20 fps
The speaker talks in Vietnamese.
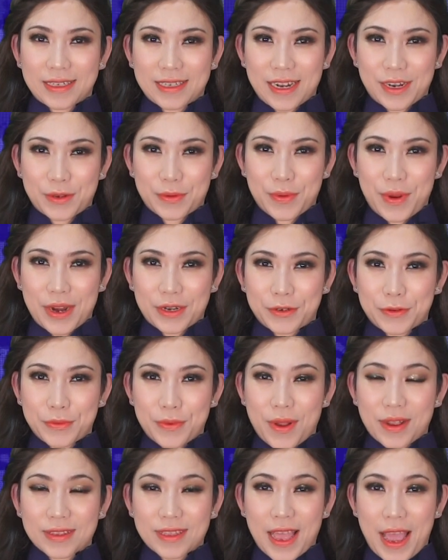Đại sứ quán
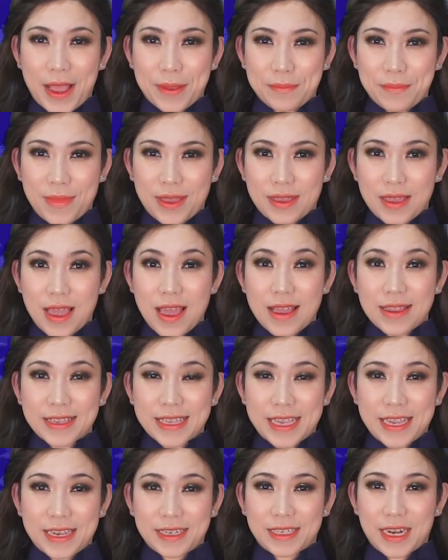Trung Quốc tại Mỹ
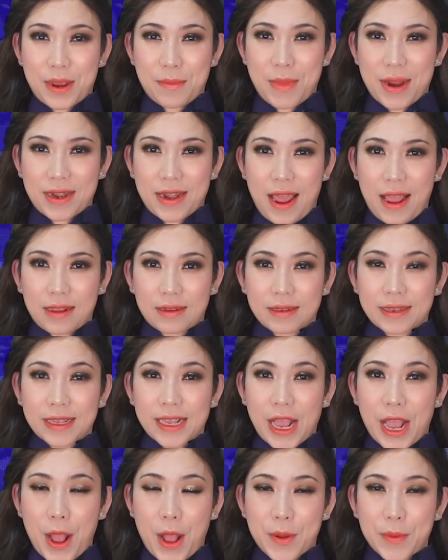chia sẻ bài đăng
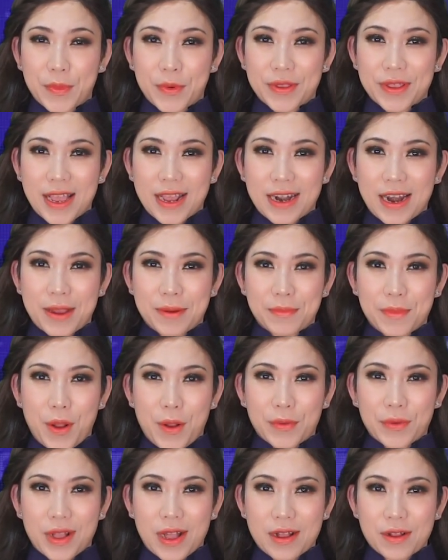cáo buộc gian lận
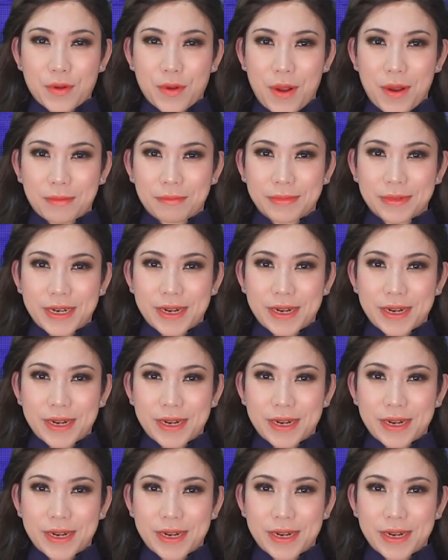bầu cử của ông